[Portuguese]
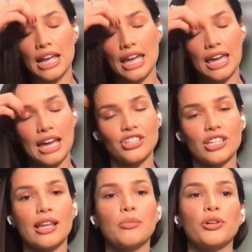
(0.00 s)
É, a
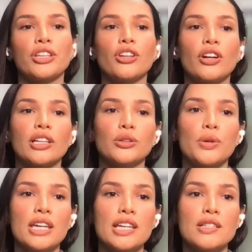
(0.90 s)
gente está
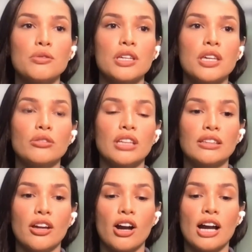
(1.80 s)
monitorando isso e eu
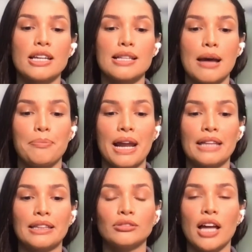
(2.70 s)
tentei organizar
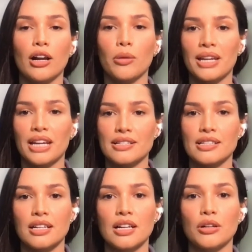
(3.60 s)
para não ter
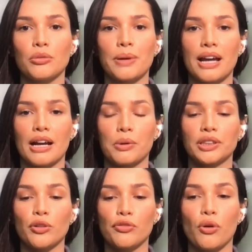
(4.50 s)
aglomeração, para
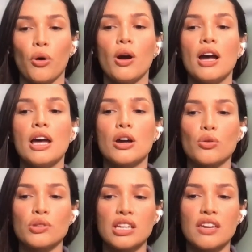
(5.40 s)
quando eu for
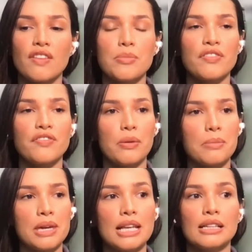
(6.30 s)
conseguir ver minha
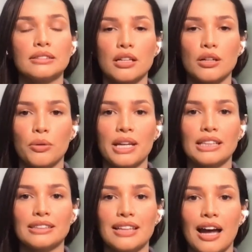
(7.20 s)
família
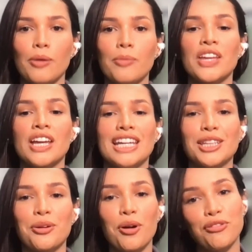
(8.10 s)
tranquila e tal.
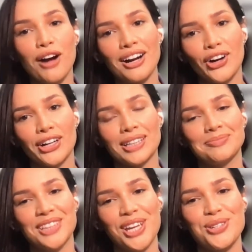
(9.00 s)
Então eu vou agora,
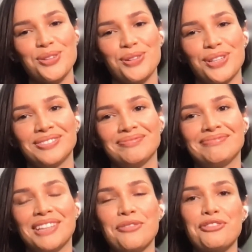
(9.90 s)
em junho.
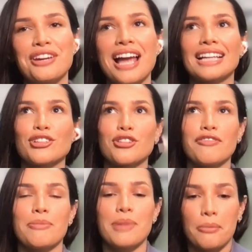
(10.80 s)
Não fui ainda,
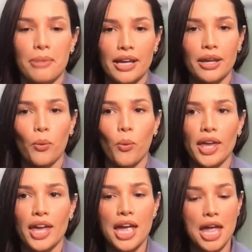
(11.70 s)
só vi minha mãe,
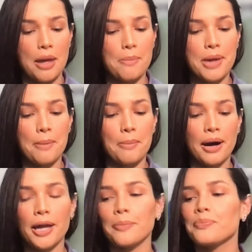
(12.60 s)
ui, minha
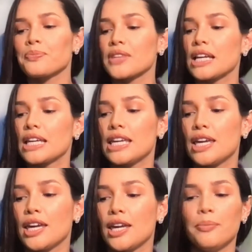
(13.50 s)
mãe
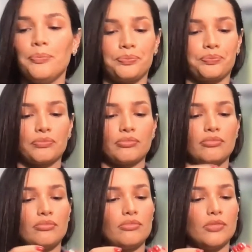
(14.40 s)
e.
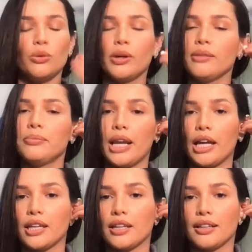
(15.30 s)
Ui,
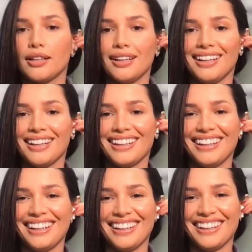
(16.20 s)
peraí.
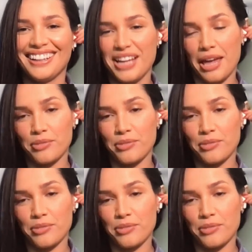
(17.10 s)
É